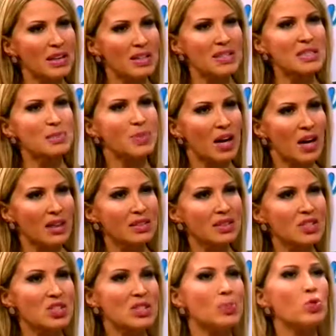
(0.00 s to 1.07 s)
etkisi bıraktığı
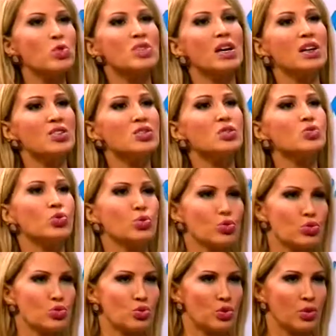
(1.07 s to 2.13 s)
için liposakşine çok
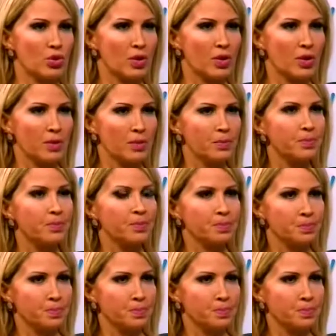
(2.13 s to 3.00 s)
üstü. Çok iyi.